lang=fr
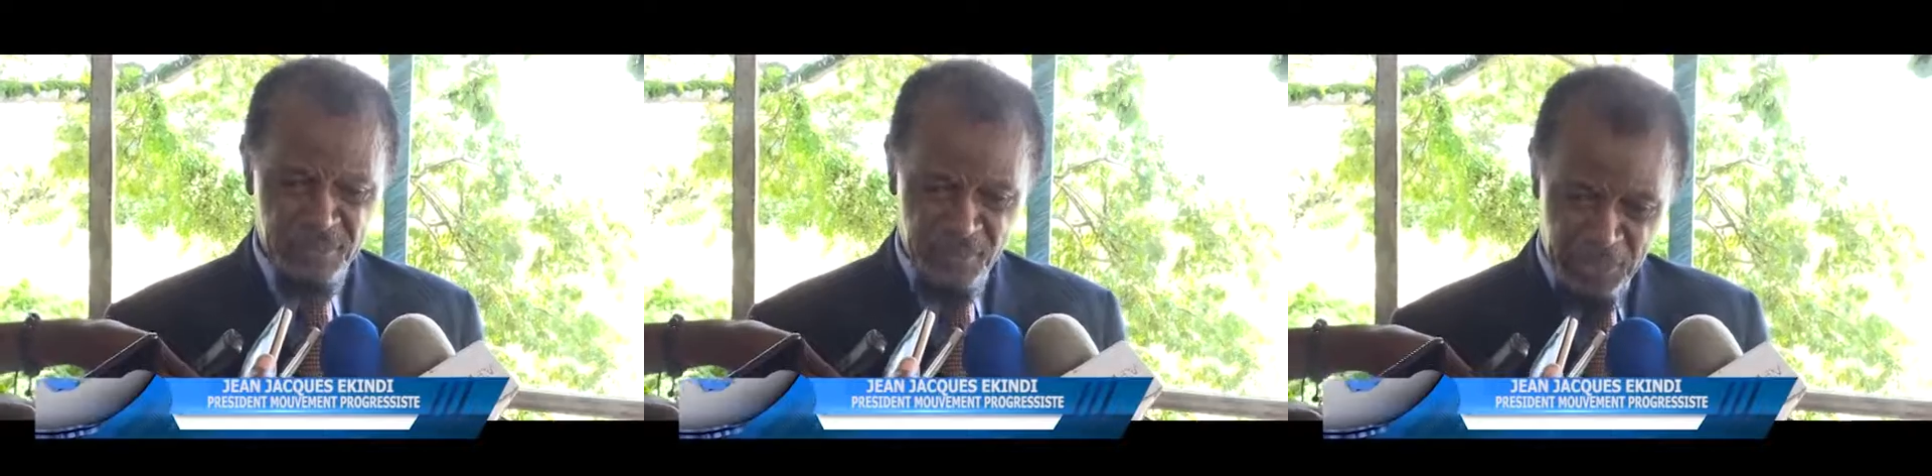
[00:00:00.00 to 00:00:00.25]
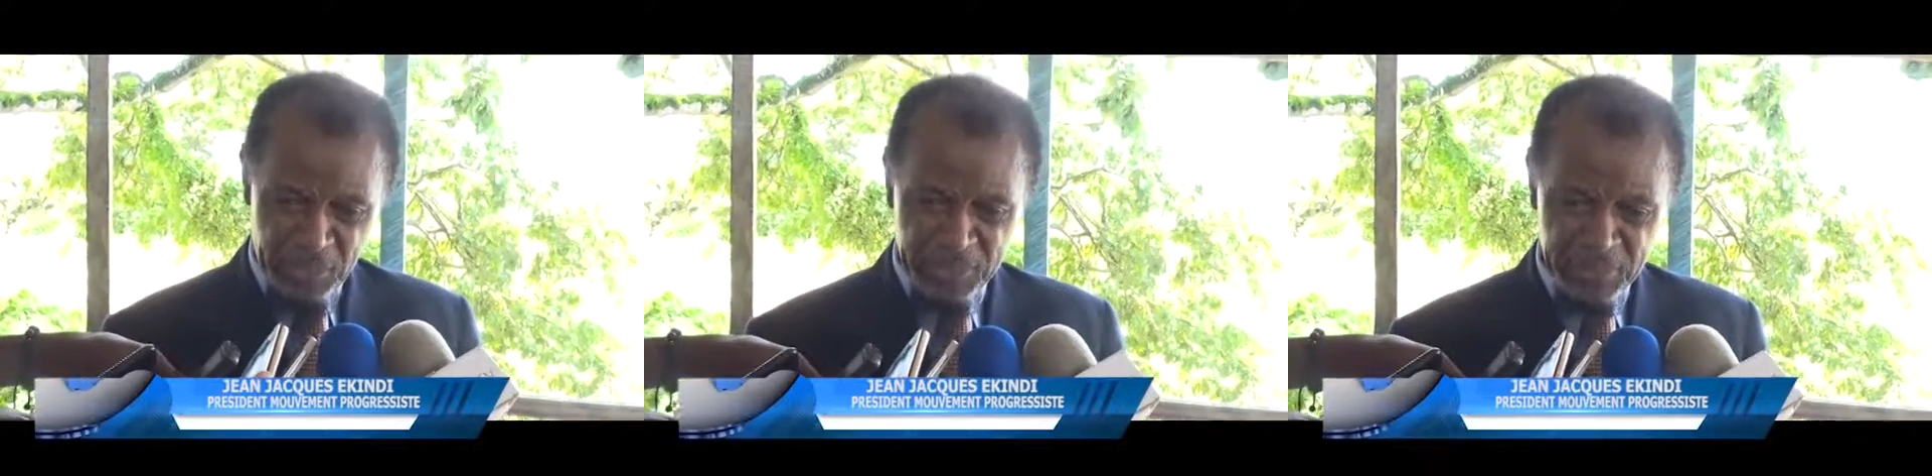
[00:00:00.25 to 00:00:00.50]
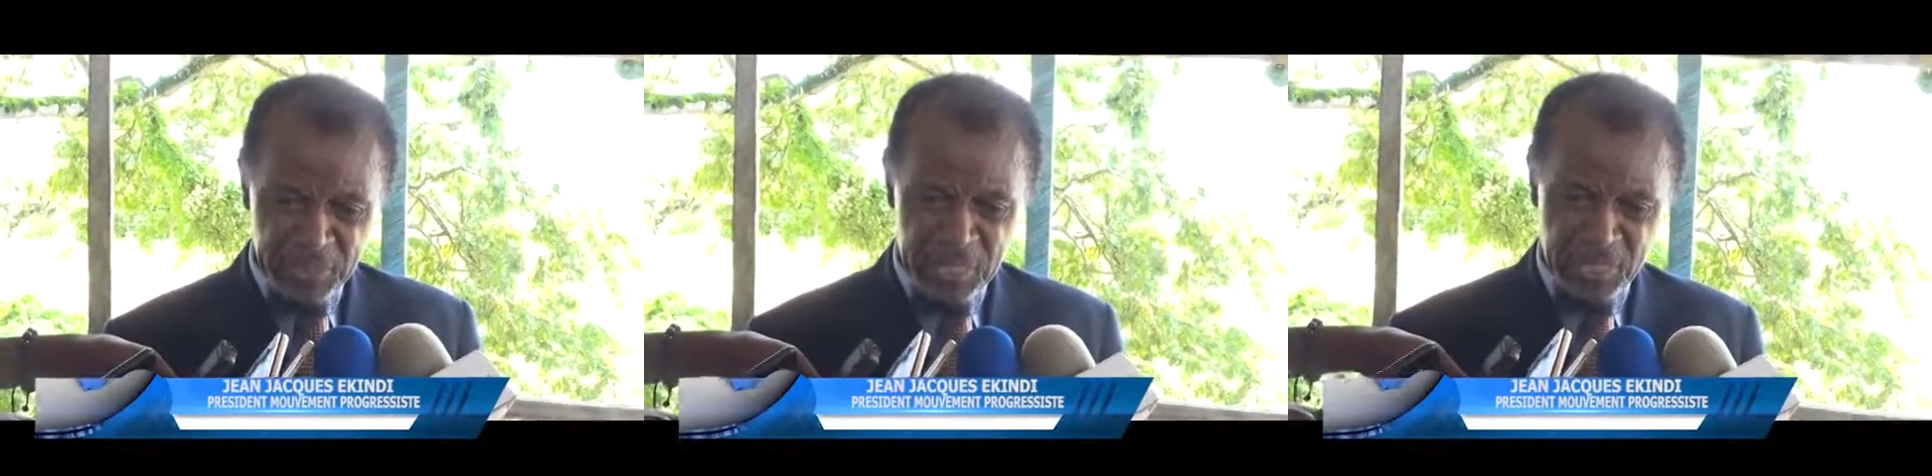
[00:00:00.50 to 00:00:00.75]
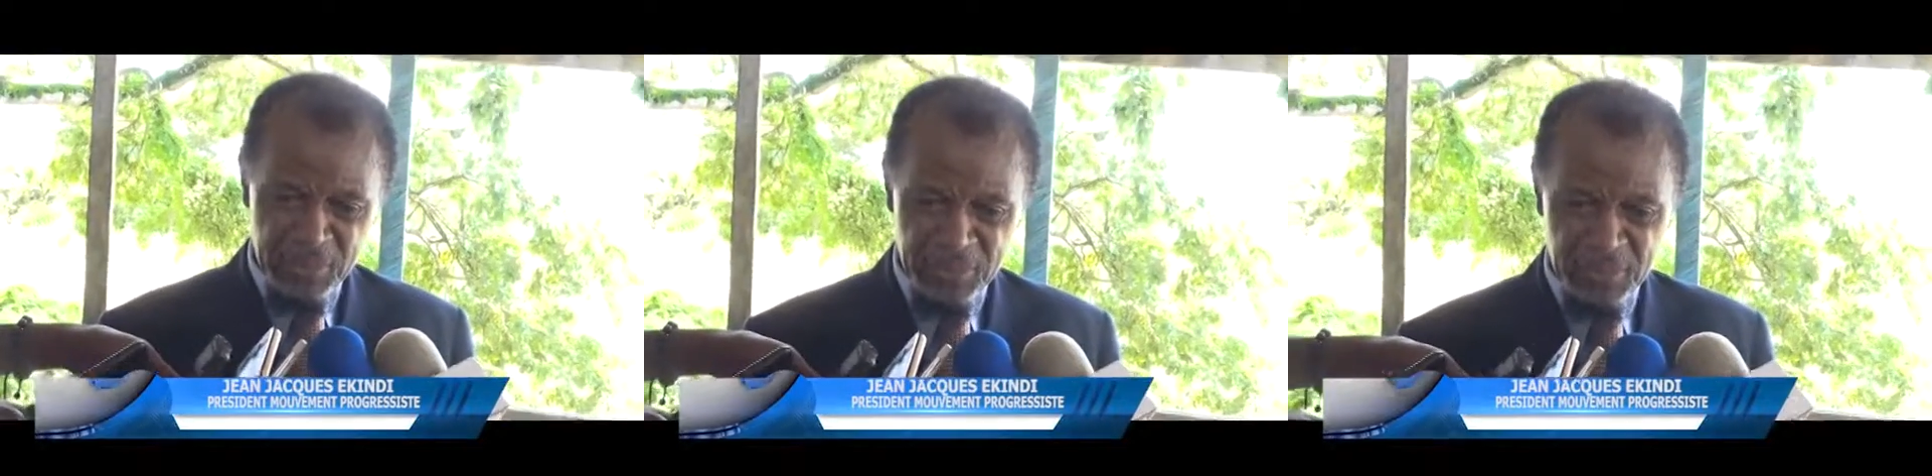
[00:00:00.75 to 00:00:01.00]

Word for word: au candidat,